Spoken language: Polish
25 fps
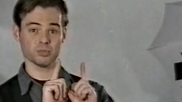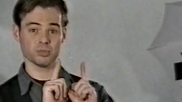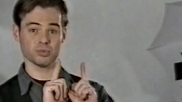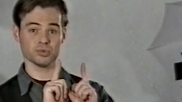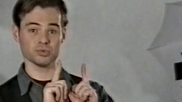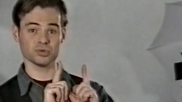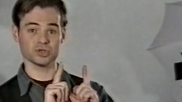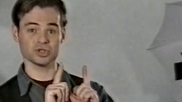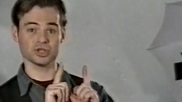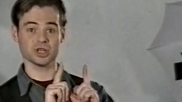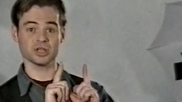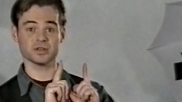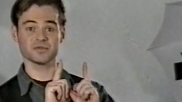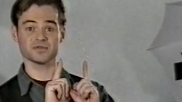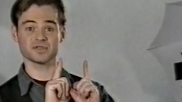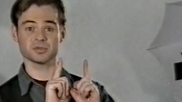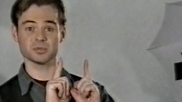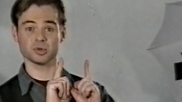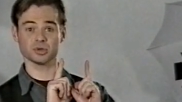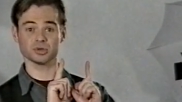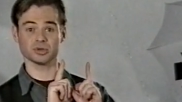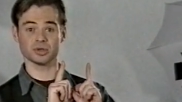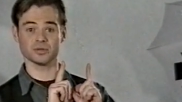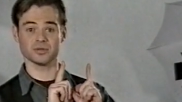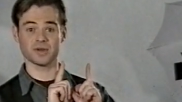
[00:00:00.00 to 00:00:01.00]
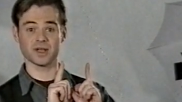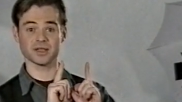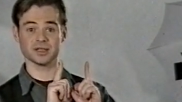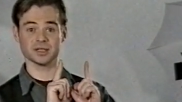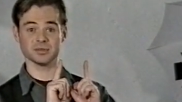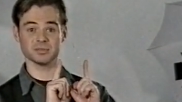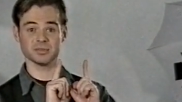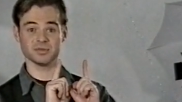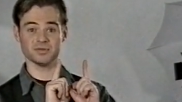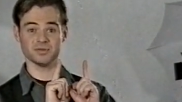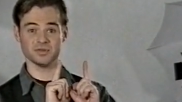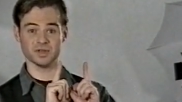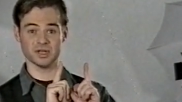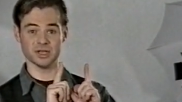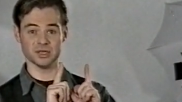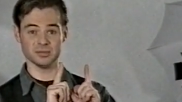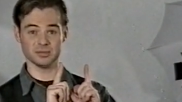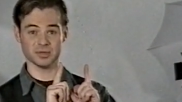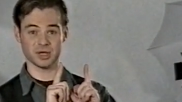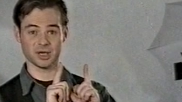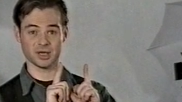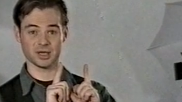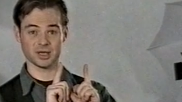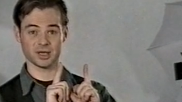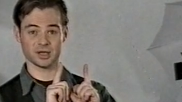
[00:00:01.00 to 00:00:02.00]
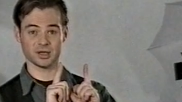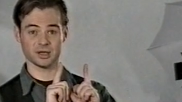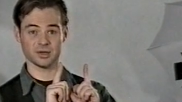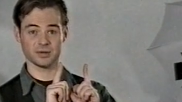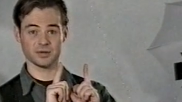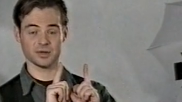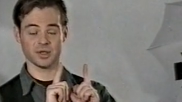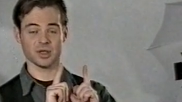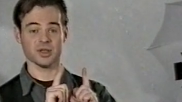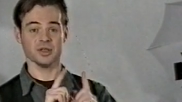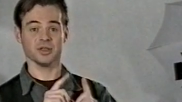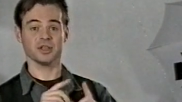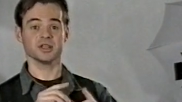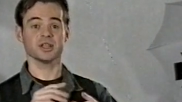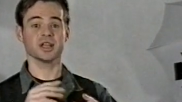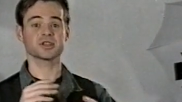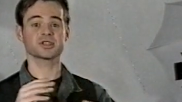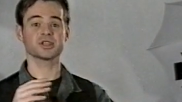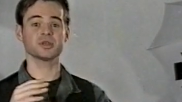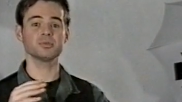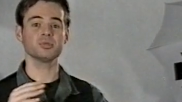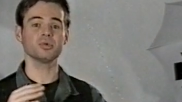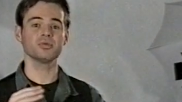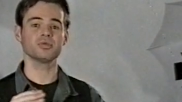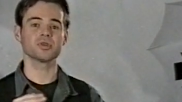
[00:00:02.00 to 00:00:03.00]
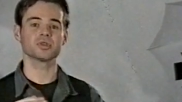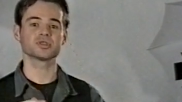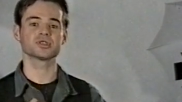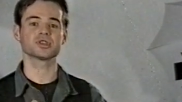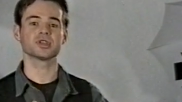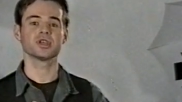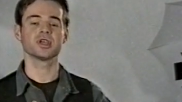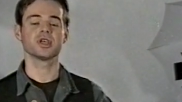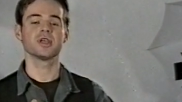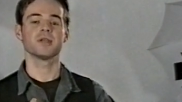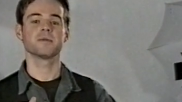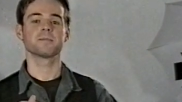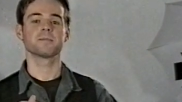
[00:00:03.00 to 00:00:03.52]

później w zmontowanym filmie. Inaczej mówiąc,